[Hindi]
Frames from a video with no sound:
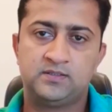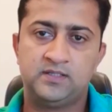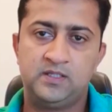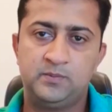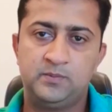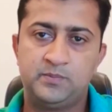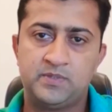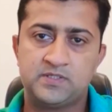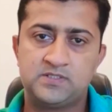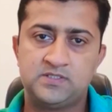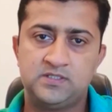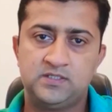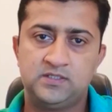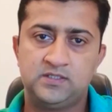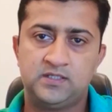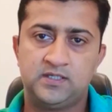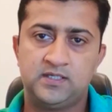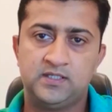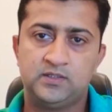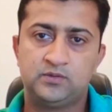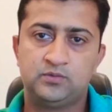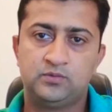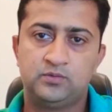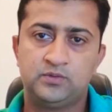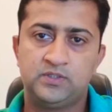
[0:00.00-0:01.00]
सेल परचेज
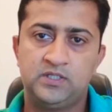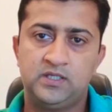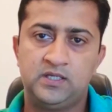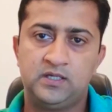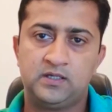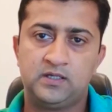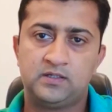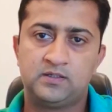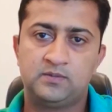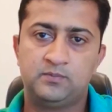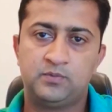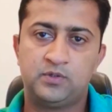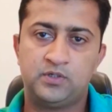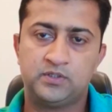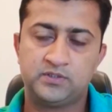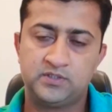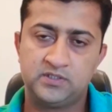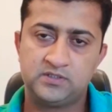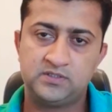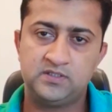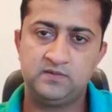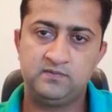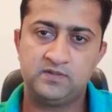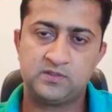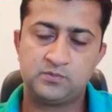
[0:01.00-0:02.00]
हैं तो ये एक बहुत
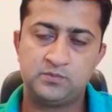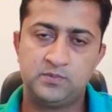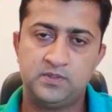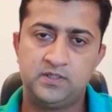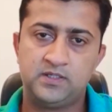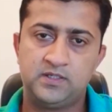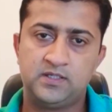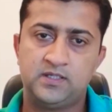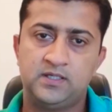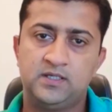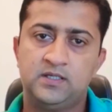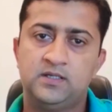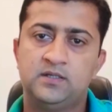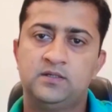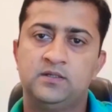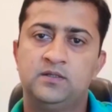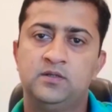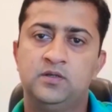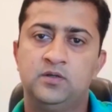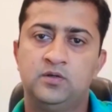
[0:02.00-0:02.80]
अच्छी इन्वेस्टमेंट है